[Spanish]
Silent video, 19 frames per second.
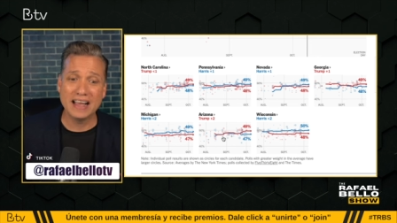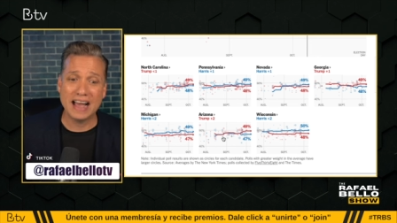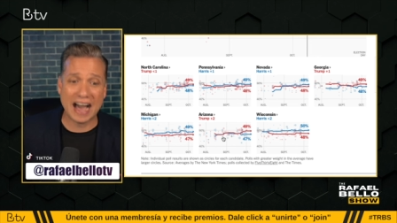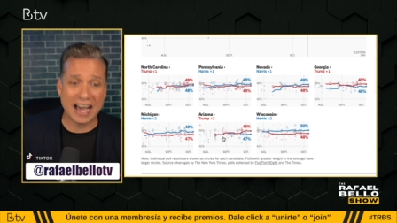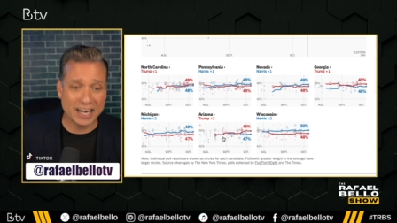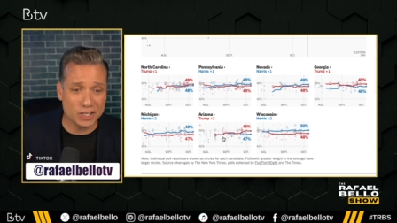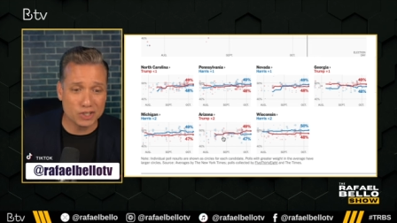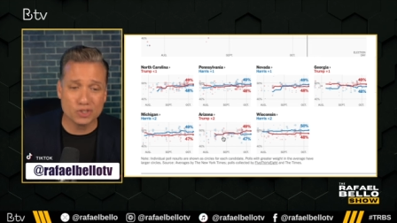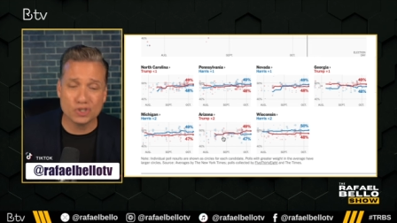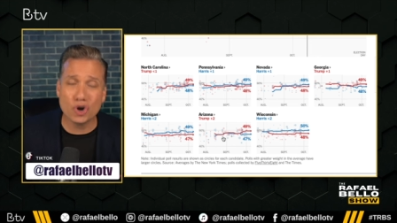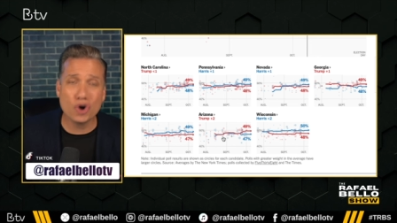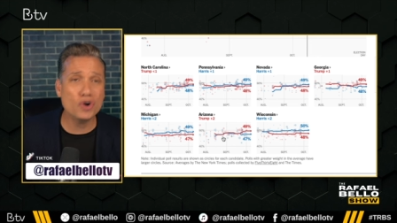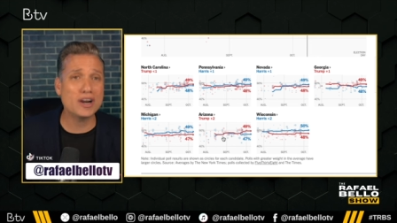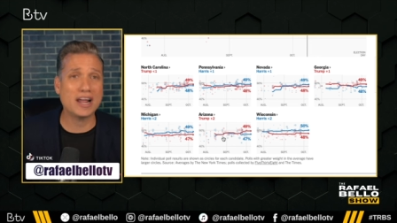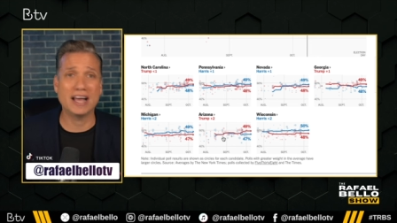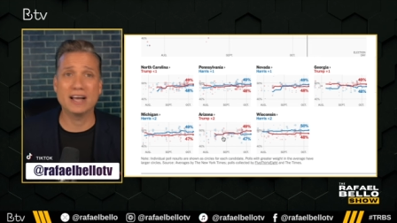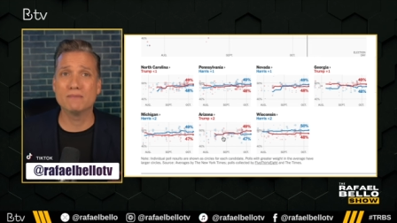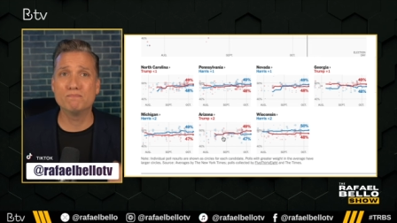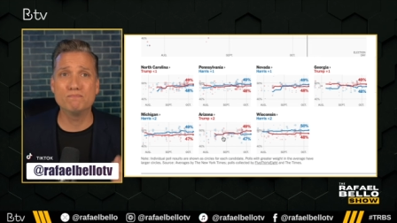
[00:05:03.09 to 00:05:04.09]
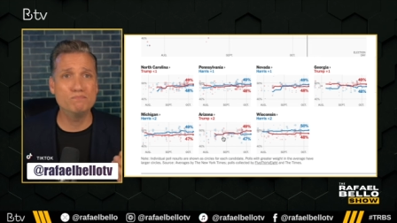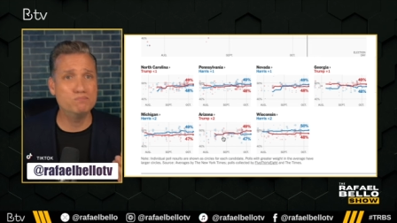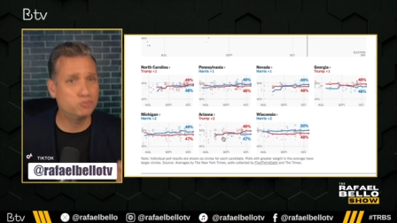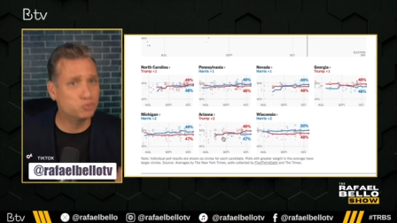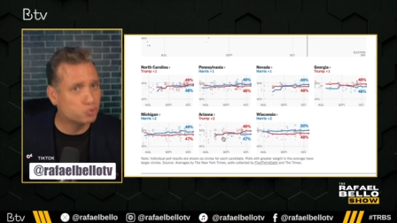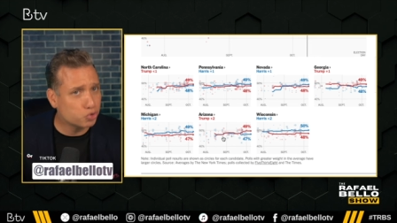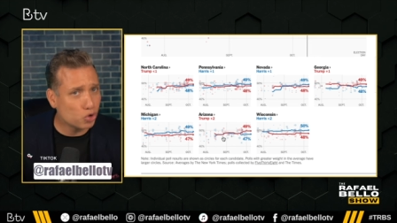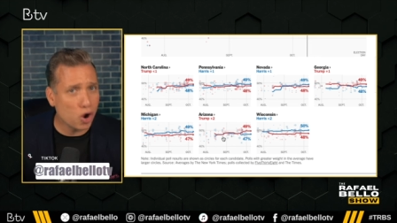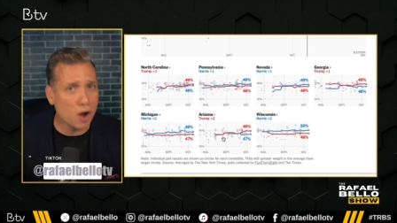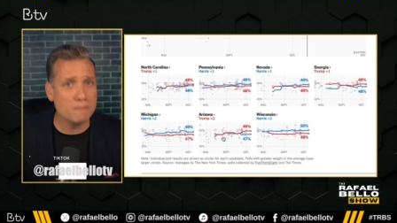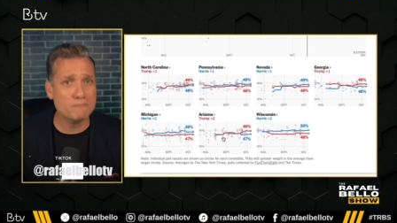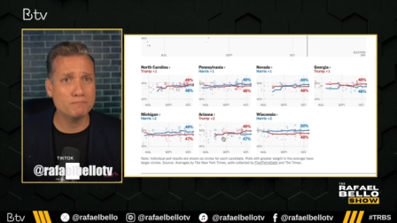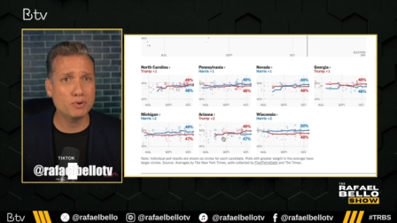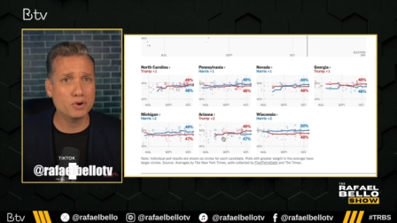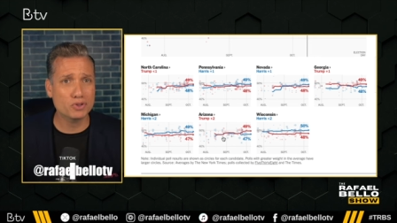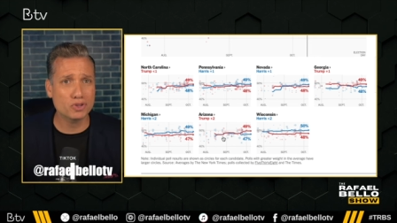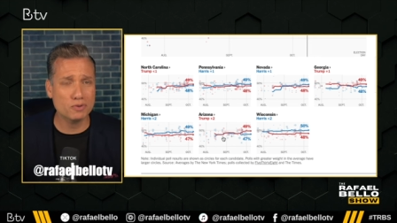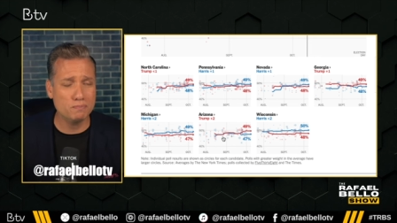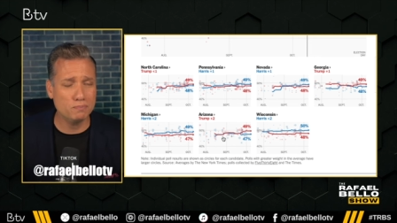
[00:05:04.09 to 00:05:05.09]
Arizona, Trump
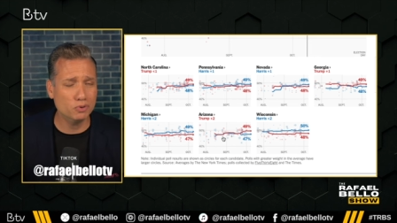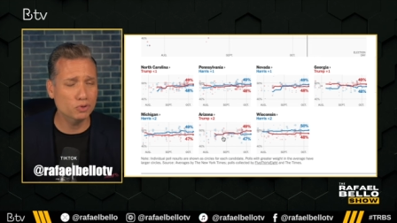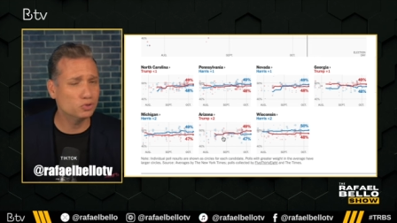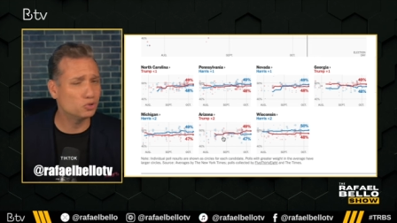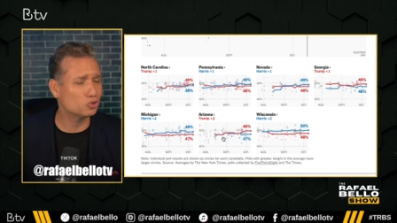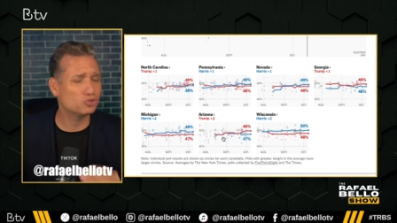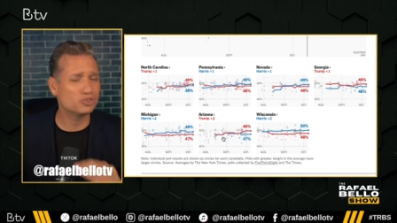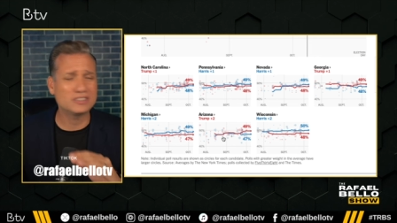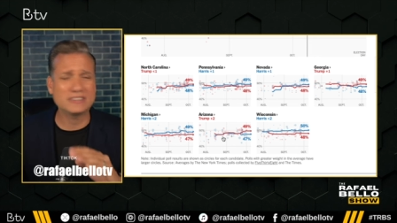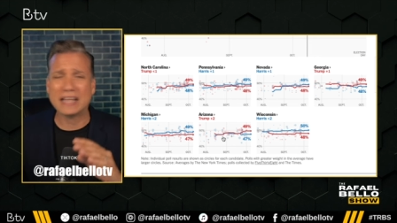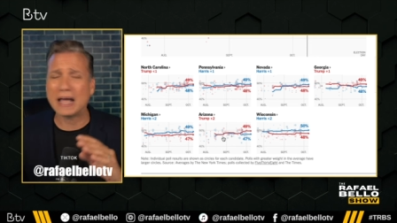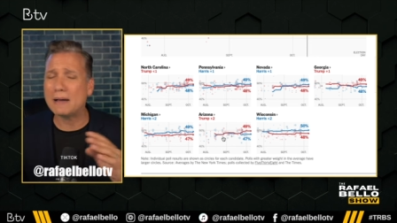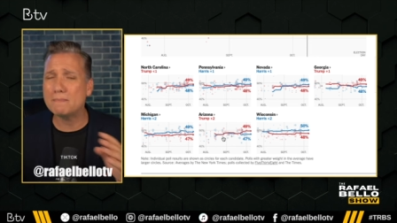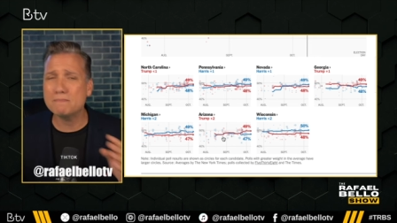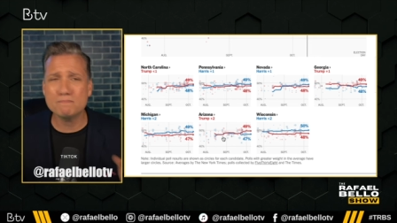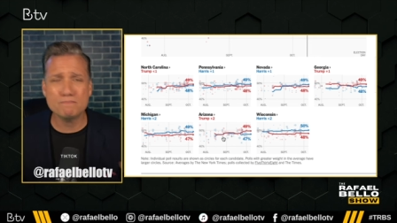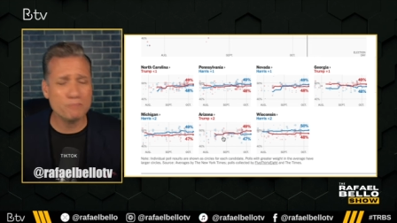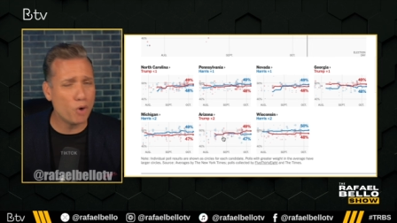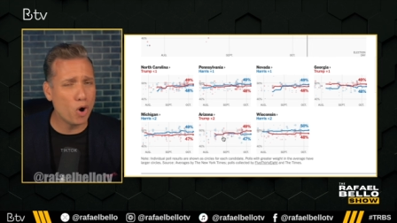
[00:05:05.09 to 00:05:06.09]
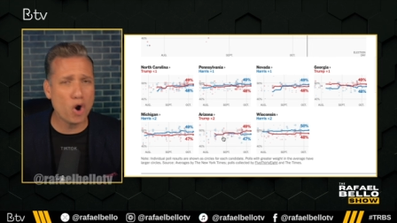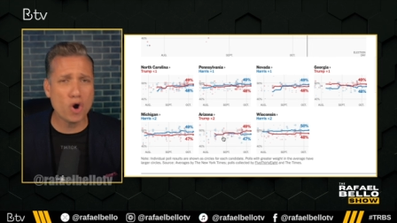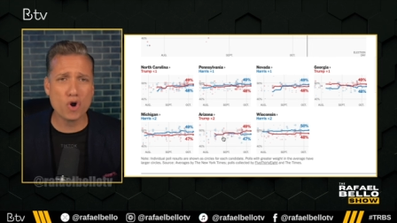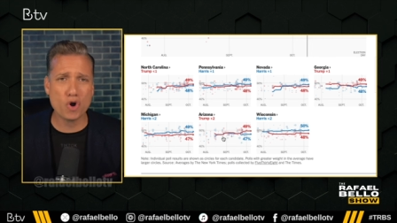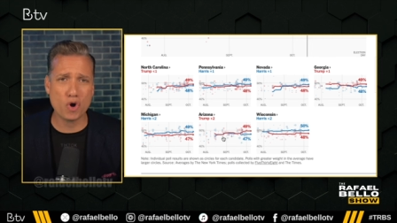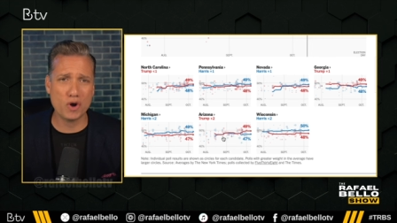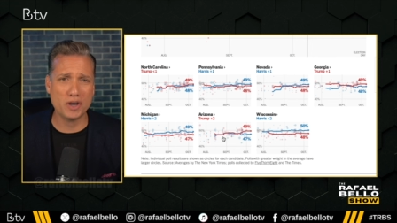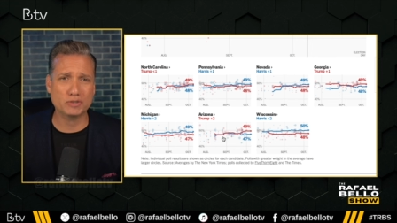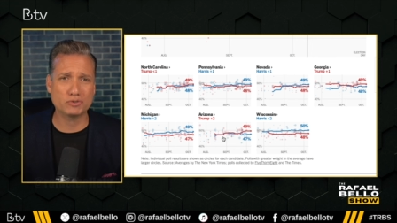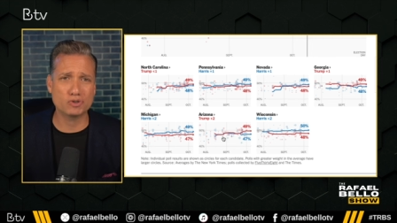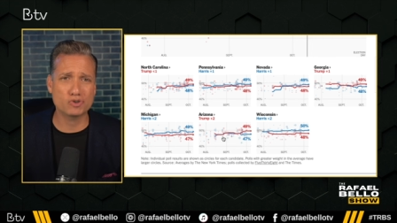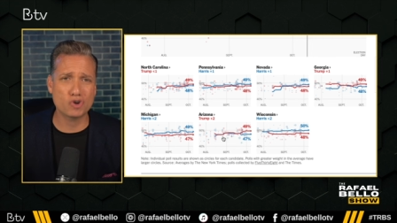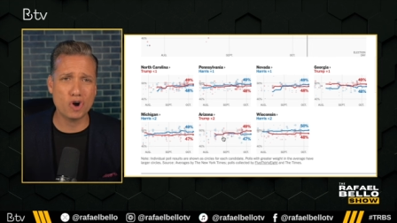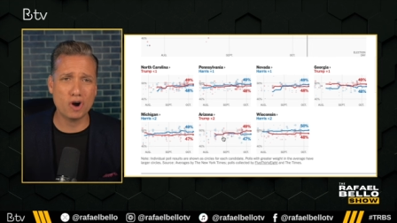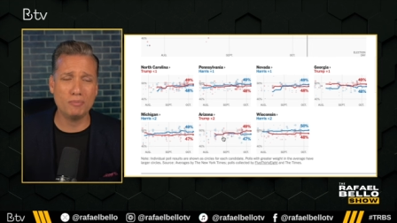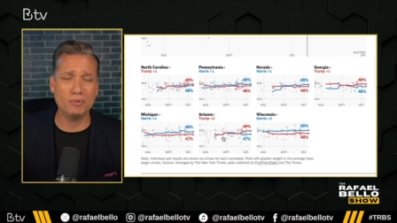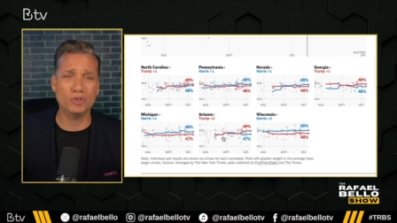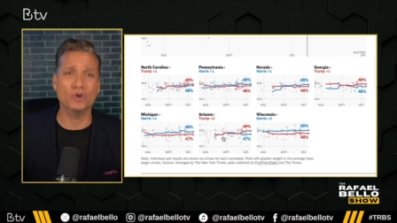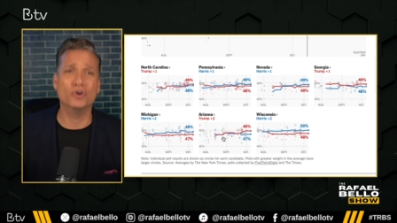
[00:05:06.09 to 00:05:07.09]
por dos puntos. Tampoco eso es
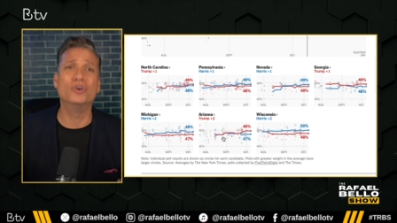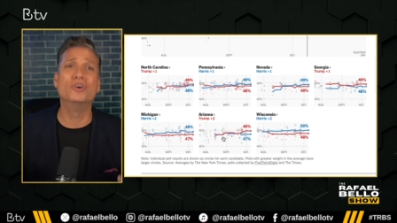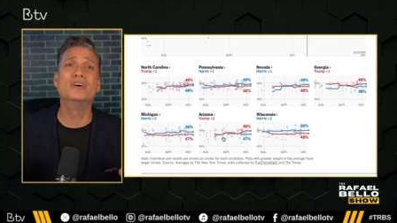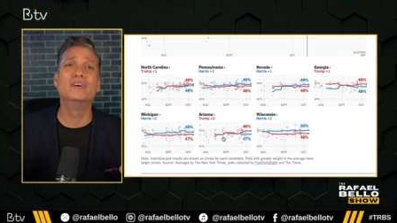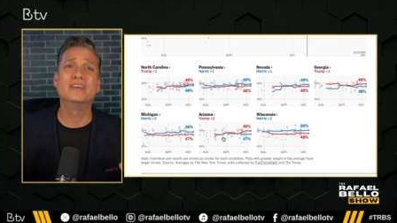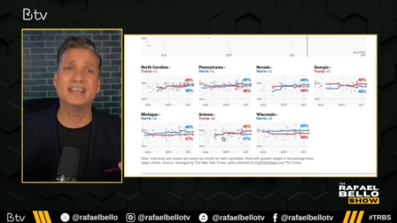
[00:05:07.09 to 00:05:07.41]
cómodo.